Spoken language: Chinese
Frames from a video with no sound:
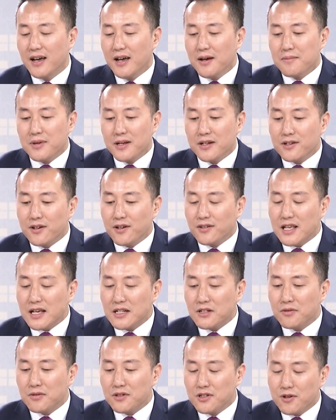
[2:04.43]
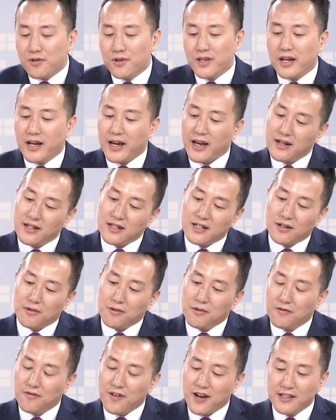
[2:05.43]
本周咱从周一开始，我
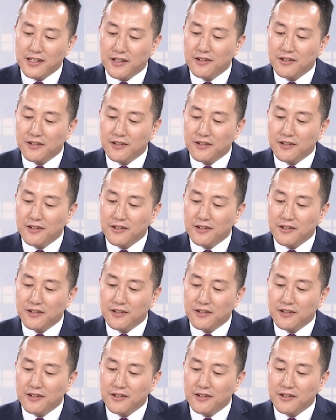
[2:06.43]
们发现